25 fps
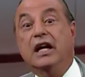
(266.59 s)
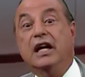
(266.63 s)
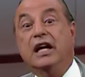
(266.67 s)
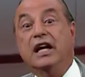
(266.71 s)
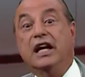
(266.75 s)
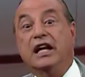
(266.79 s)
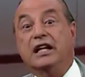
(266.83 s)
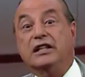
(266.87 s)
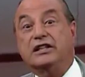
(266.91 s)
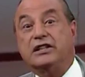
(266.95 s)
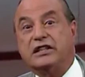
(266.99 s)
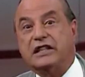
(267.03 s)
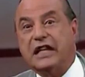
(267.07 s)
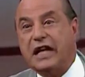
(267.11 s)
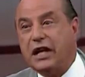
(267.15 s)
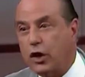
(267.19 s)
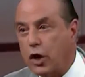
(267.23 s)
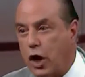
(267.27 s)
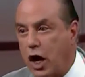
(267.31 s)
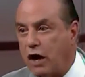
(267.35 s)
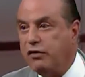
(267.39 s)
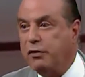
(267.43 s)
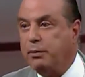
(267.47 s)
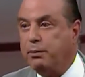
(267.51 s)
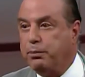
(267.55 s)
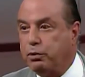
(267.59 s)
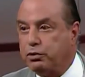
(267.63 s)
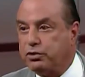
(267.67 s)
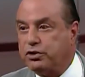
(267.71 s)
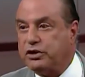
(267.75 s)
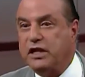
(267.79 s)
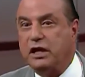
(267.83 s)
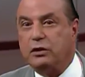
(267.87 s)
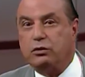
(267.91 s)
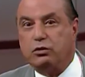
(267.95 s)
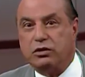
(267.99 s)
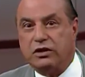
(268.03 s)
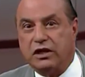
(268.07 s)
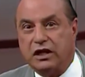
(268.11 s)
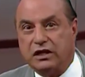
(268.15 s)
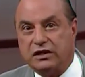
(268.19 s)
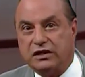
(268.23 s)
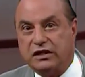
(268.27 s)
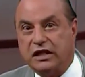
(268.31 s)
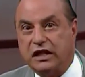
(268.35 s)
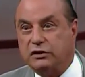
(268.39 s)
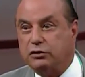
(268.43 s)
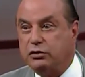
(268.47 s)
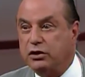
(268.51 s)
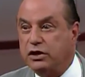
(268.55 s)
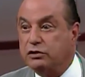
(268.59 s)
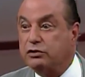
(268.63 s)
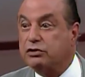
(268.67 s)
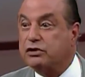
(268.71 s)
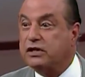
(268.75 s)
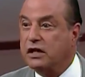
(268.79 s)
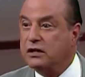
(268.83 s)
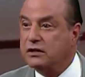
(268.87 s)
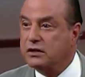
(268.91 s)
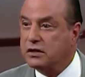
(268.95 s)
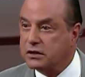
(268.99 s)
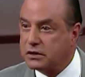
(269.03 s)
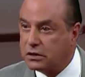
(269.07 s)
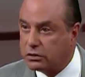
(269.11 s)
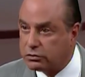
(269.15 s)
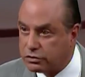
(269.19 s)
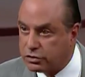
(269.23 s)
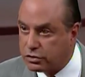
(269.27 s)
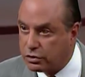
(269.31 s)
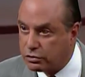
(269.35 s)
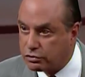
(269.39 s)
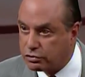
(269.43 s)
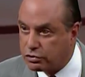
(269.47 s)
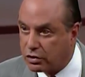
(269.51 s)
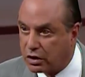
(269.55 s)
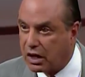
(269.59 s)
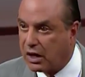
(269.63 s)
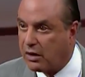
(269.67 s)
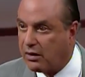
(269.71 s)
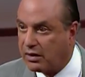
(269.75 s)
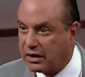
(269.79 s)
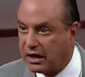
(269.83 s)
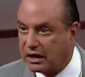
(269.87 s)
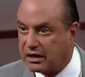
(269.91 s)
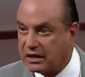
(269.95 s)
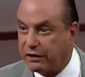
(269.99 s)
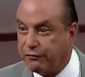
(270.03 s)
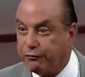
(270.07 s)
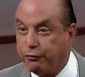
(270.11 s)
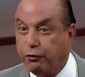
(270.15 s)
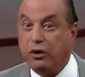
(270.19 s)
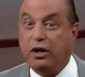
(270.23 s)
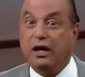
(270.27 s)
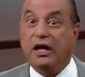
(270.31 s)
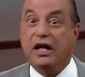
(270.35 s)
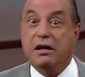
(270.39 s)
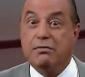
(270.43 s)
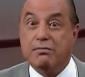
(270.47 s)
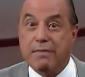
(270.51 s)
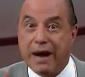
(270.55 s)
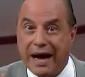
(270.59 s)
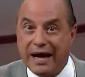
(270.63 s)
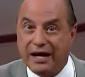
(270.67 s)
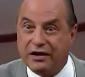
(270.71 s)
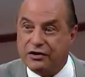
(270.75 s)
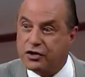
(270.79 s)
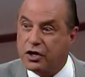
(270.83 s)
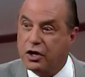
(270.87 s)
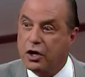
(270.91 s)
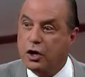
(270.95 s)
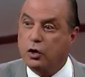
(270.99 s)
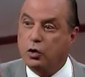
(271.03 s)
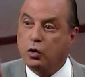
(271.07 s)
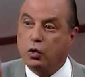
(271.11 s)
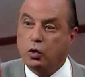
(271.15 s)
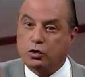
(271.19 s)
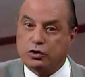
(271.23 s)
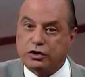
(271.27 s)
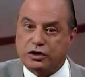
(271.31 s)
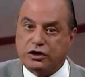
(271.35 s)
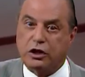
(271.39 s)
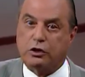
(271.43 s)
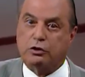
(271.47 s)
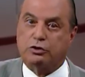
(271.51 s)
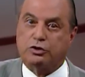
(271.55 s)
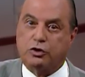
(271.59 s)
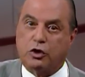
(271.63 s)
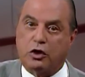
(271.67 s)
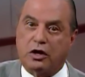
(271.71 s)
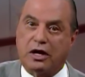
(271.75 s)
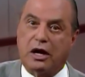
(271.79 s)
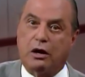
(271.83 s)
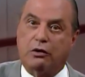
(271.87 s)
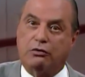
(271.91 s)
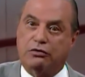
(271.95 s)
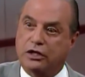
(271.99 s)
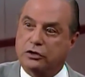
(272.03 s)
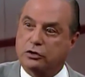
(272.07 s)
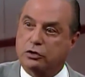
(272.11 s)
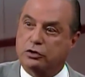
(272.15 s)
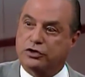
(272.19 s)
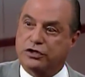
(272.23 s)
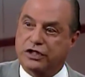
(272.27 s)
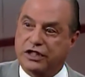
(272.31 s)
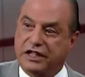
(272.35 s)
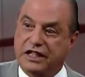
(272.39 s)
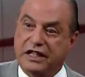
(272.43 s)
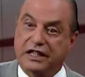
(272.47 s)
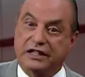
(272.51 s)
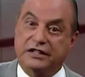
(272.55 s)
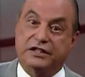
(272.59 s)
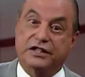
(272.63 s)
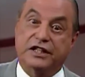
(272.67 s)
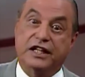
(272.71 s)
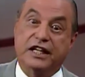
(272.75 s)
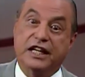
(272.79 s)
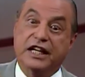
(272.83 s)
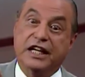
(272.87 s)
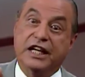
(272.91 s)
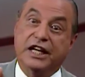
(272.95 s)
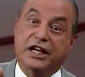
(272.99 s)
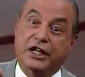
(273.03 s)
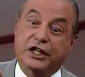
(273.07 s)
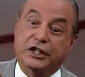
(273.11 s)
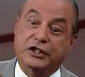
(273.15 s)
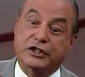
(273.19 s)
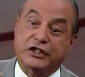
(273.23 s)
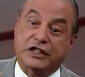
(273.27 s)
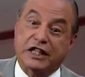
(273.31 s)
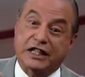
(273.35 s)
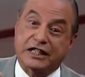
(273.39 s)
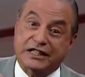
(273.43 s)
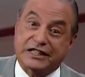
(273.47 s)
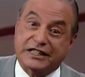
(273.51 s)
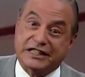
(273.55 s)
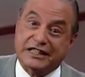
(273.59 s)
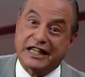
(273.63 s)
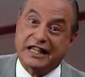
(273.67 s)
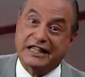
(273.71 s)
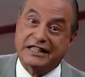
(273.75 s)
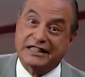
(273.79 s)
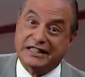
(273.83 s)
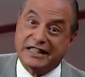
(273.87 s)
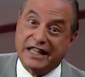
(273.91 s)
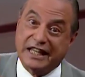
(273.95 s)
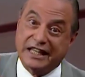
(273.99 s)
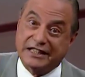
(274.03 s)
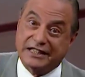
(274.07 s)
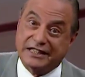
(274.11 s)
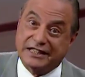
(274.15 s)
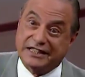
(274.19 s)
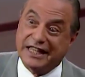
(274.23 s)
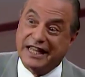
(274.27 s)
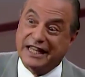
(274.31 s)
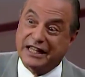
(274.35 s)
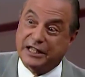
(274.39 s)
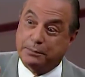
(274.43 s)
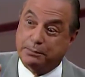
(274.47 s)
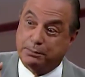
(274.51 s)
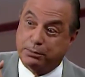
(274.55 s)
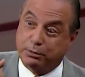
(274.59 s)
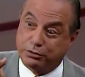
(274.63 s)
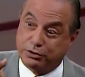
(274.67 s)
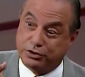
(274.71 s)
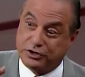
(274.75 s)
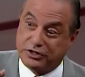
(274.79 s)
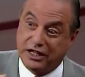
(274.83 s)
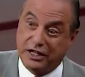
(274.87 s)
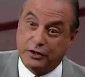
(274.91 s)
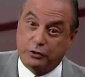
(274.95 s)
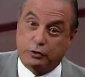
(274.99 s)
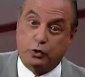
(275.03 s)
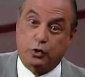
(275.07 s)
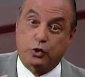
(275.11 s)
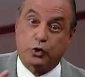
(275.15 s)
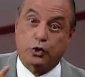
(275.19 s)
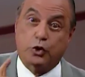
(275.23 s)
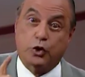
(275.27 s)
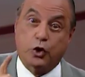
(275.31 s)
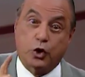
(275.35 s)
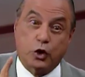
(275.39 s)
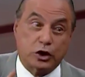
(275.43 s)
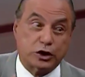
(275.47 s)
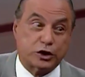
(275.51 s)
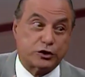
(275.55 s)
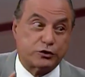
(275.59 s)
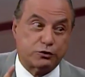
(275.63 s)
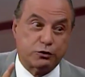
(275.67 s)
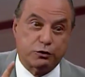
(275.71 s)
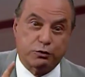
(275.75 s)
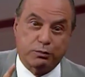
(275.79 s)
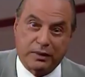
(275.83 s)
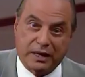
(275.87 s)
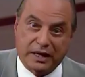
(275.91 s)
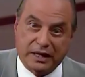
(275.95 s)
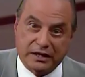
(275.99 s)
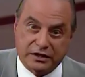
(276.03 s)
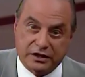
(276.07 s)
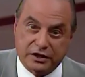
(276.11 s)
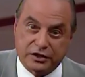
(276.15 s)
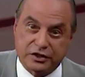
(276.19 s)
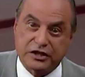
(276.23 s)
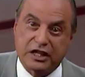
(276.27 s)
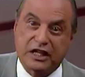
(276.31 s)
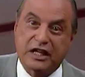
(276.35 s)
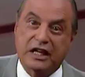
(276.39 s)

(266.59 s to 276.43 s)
E 19% deseja. Isso quem diz é o seu jornal, a Datafolha. E mais, o seu jornal diz o seguinte, que 67% dos fumantes